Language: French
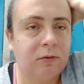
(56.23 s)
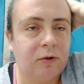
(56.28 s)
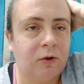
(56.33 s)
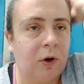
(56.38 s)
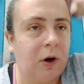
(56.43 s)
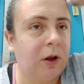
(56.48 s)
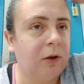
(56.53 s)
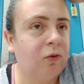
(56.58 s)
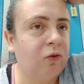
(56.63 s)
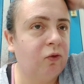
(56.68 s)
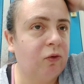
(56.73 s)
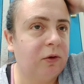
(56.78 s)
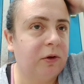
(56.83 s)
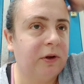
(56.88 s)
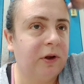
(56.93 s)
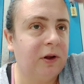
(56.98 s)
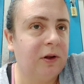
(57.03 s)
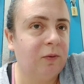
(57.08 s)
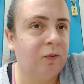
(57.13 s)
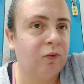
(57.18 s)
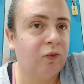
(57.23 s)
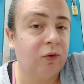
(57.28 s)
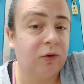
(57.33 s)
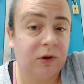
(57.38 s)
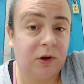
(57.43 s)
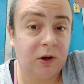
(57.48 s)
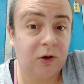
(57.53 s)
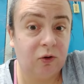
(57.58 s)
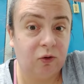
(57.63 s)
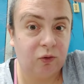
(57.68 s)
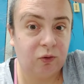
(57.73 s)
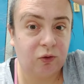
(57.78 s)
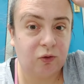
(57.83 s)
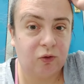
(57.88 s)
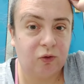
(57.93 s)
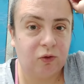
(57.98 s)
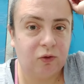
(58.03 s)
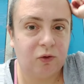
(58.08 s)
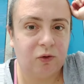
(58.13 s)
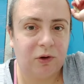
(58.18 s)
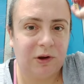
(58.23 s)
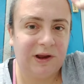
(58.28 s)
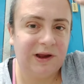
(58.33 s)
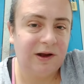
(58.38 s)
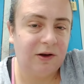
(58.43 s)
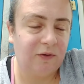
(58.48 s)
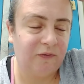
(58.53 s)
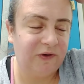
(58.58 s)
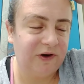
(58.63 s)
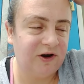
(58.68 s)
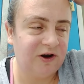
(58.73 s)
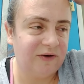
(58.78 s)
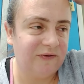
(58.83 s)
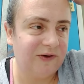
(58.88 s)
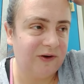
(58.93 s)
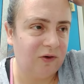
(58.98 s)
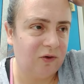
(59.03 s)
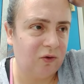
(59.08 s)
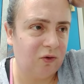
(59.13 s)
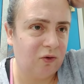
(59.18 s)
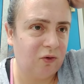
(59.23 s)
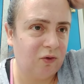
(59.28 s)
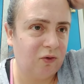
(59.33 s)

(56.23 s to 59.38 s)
voilà, donc c'est d'ailleurs parce que hier en fait j'avais